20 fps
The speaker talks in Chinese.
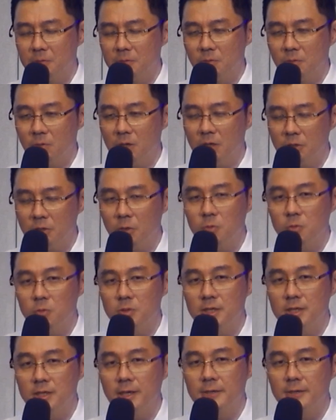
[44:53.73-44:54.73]
我很痛苦
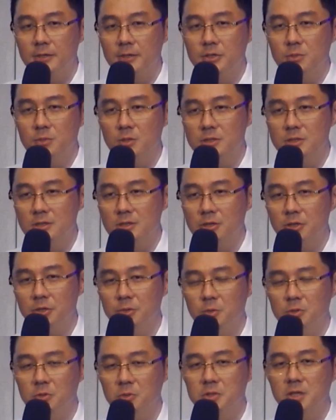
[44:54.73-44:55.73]
现在，可是我知道你与
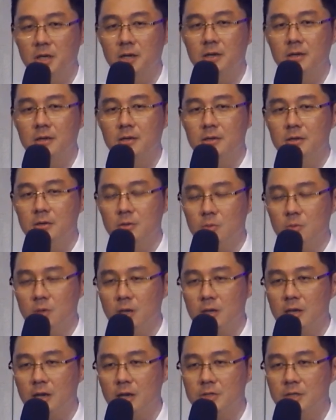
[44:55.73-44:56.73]
我同在，我要
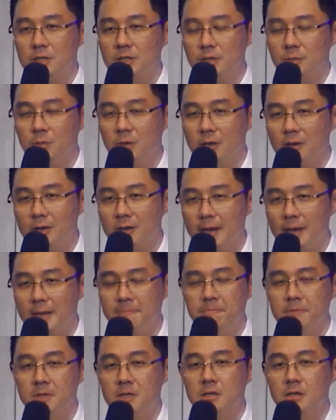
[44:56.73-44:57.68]
靠这里，我要看，